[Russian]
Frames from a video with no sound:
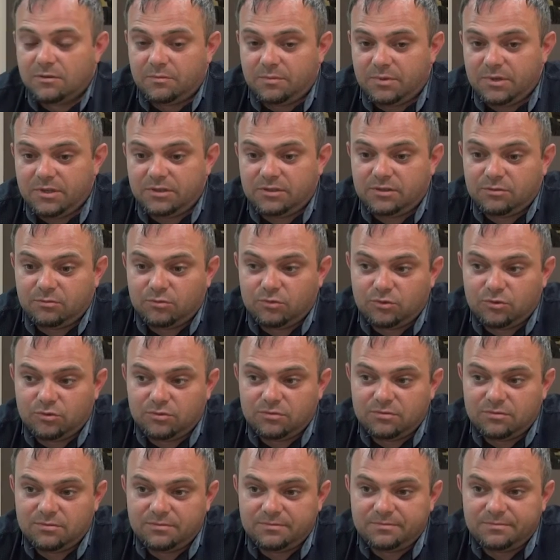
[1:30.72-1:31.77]

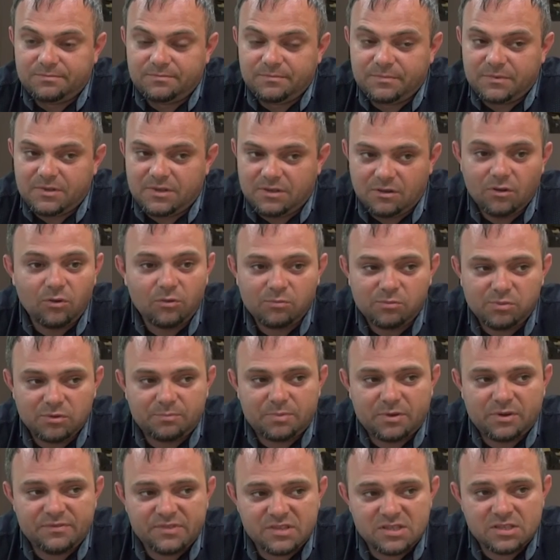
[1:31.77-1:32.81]
Поэтому он был
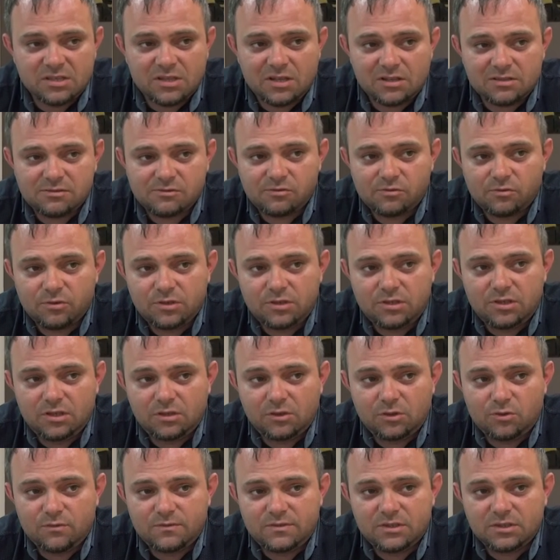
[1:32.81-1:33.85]
профессионал своего
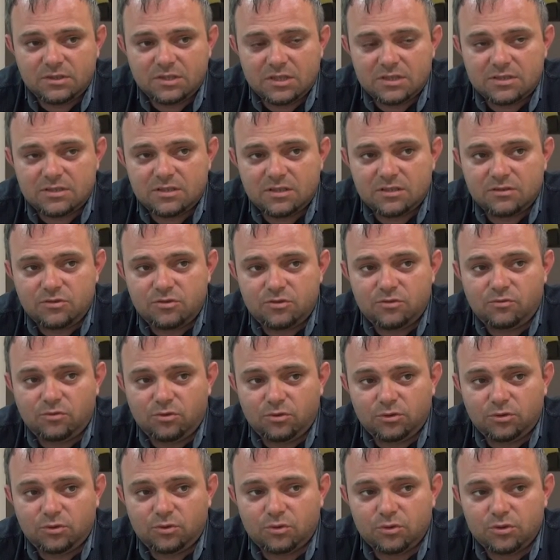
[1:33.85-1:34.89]
дела, он всегда знал,
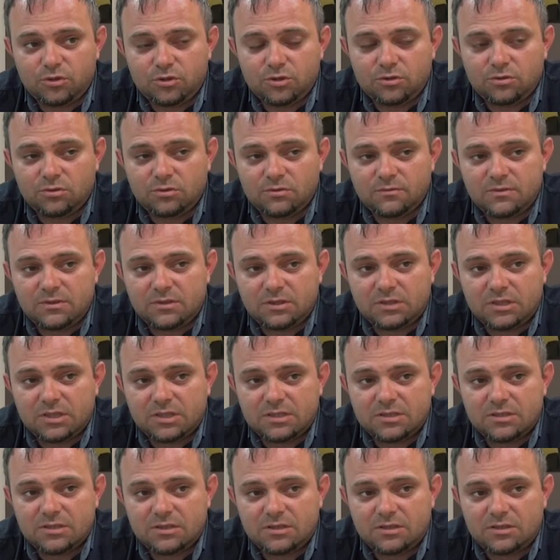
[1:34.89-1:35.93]
чего он хочет, он
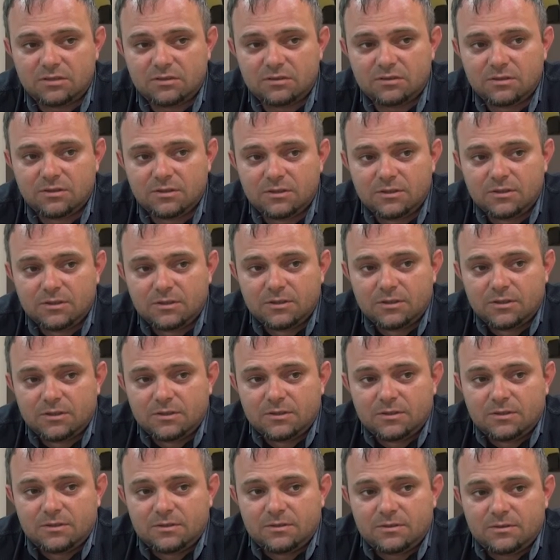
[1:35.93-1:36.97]
всегда знал,
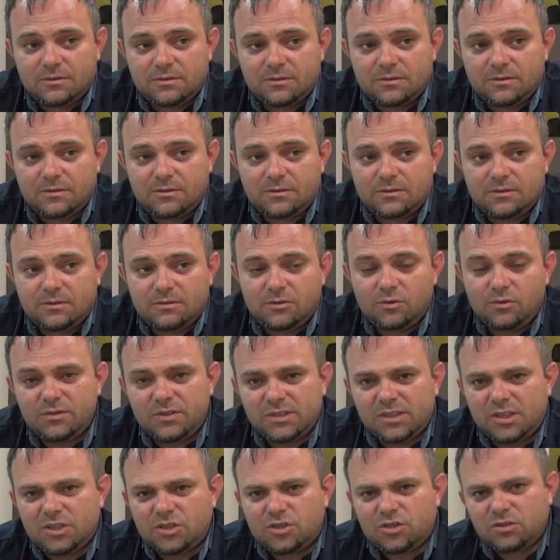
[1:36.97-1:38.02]
э, и он
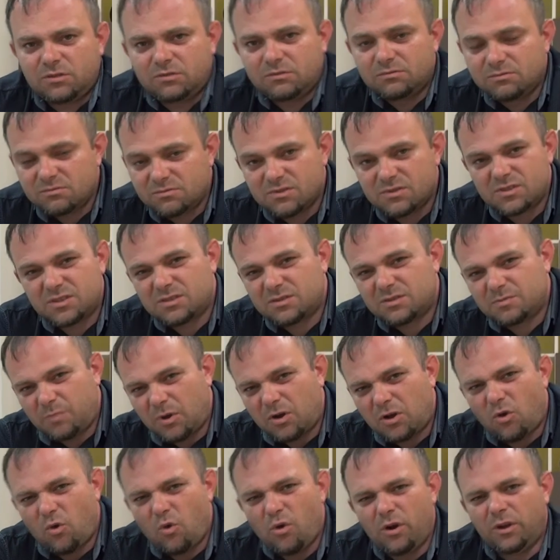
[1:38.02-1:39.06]
всегда жил
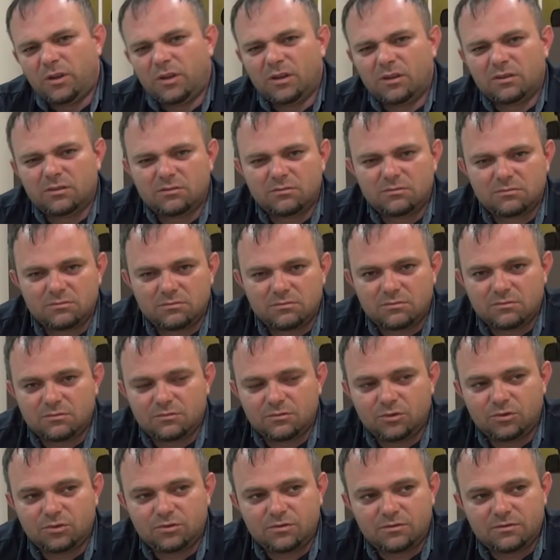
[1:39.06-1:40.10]
спокойно.
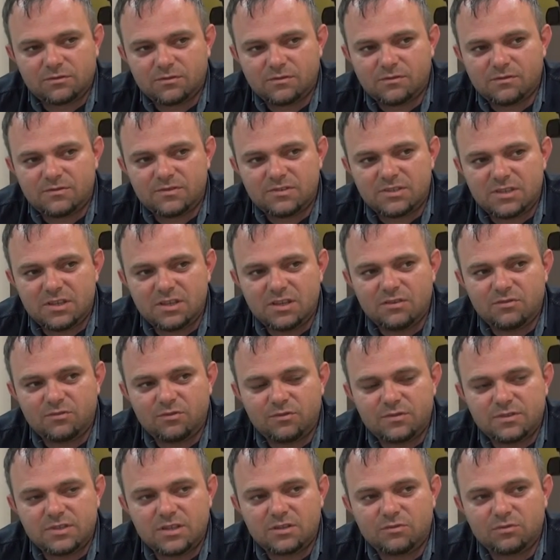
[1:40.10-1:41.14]
Вот все
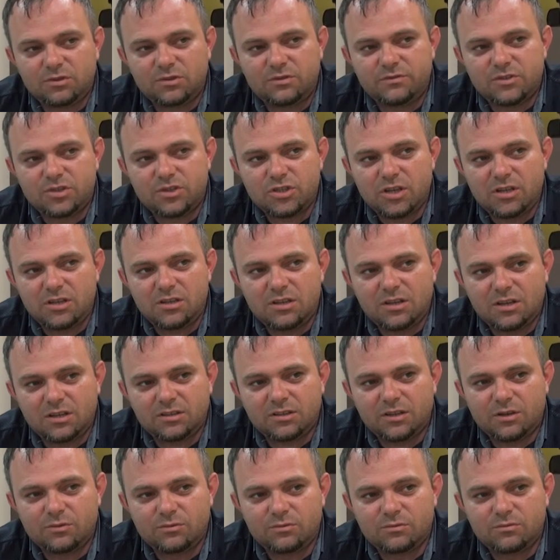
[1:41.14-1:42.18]
его, все его движения,
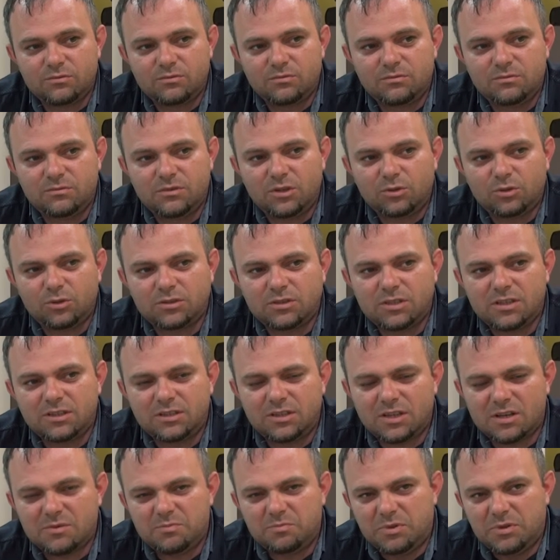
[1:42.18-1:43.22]
никогда он никуда-то не
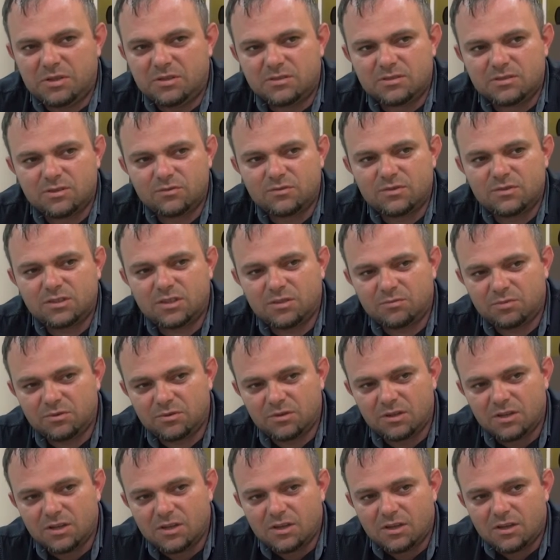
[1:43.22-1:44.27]
торопился, он всегда
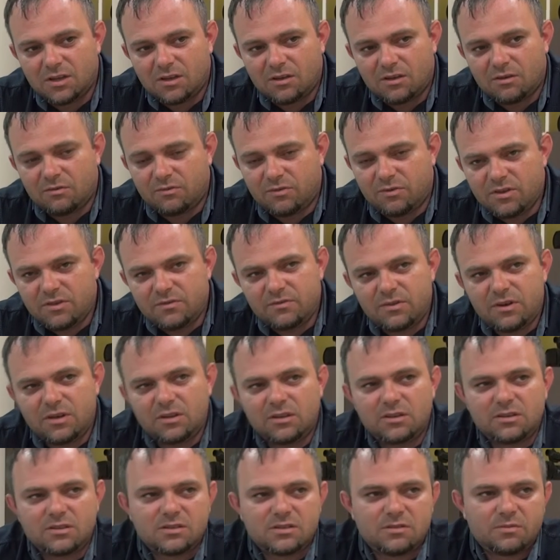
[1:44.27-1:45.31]
был
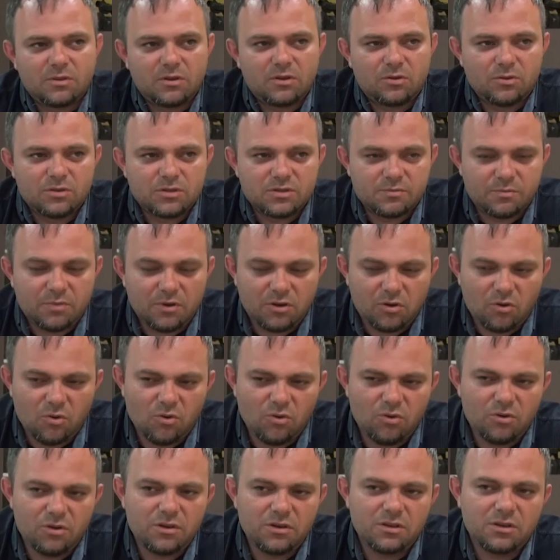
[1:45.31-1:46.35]
выверенный, такой
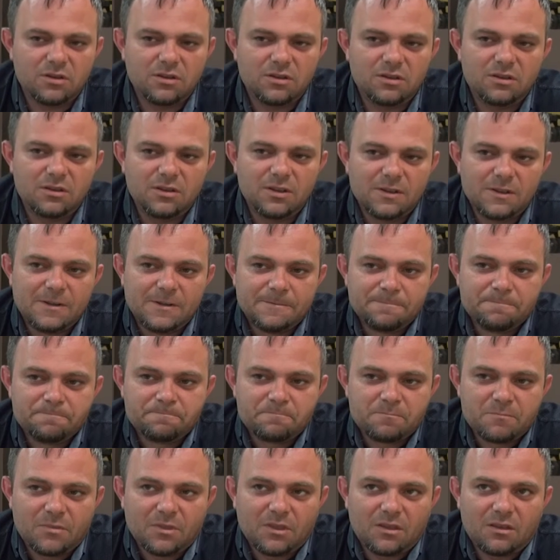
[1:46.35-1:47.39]
спокойный,
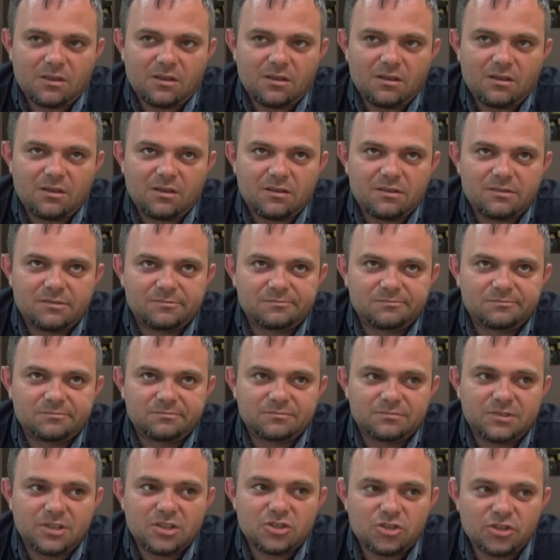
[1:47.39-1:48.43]

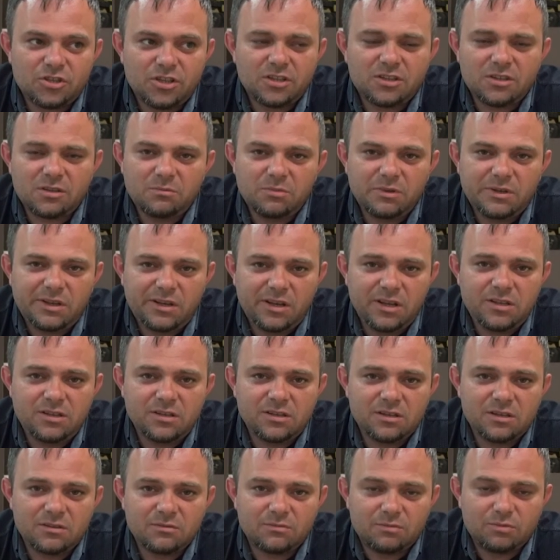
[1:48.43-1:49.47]
э, даже где-то
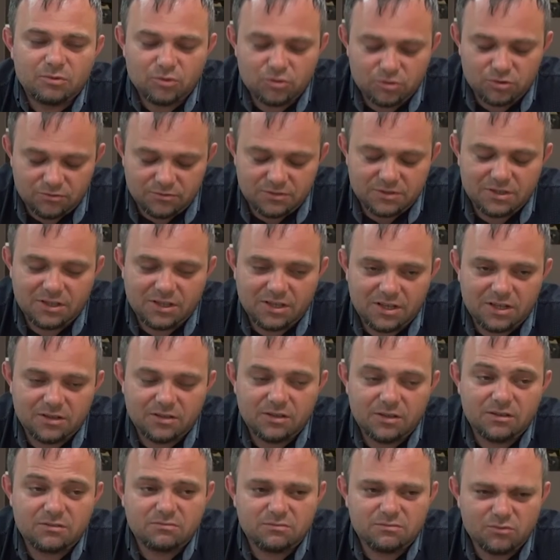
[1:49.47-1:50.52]
медлительный, потому что он всегда говорил,
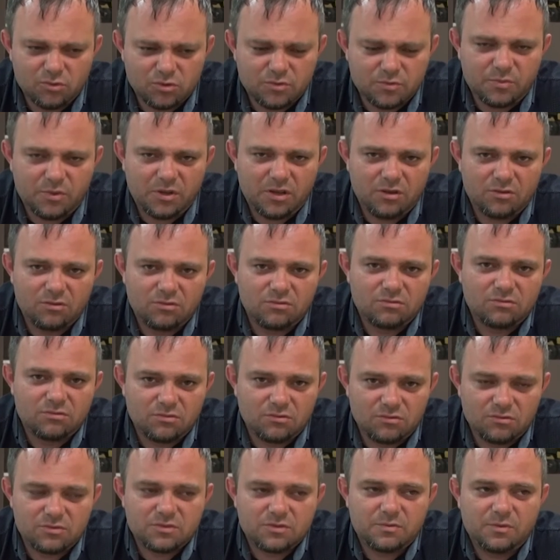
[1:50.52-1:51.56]
я успею,
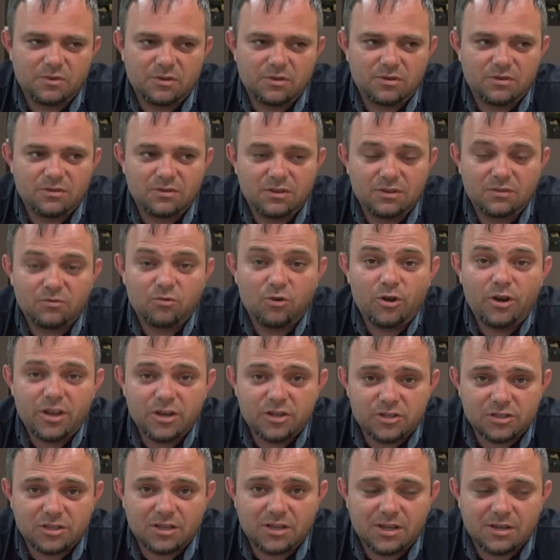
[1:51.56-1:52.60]
и его
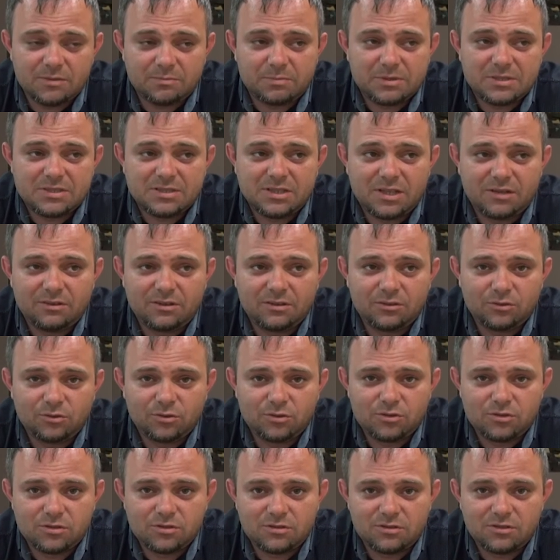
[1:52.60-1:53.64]
речь такая поставлена, то
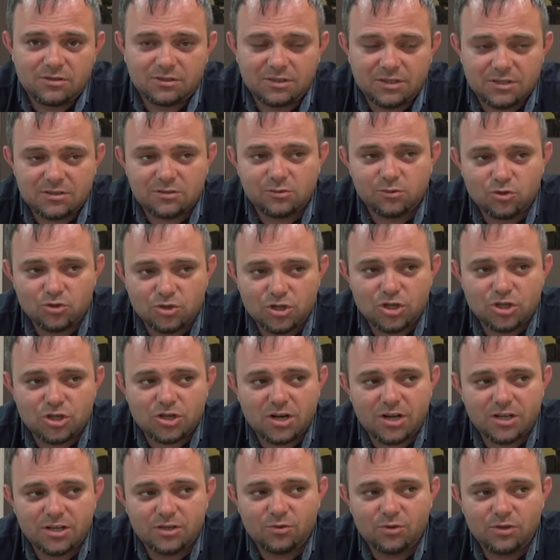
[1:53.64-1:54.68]
есть, когда слушаешь
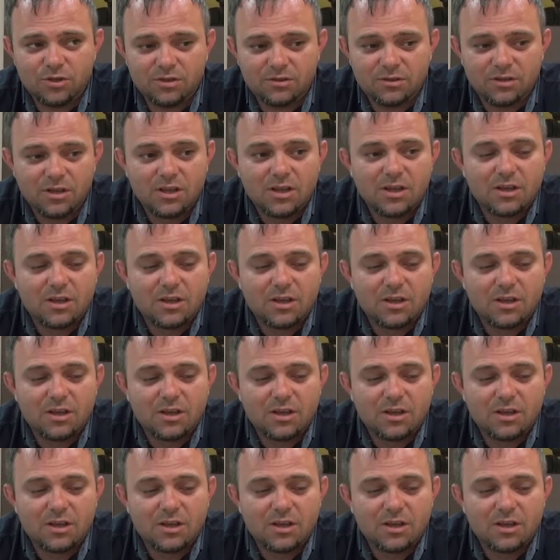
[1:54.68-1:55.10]
радио и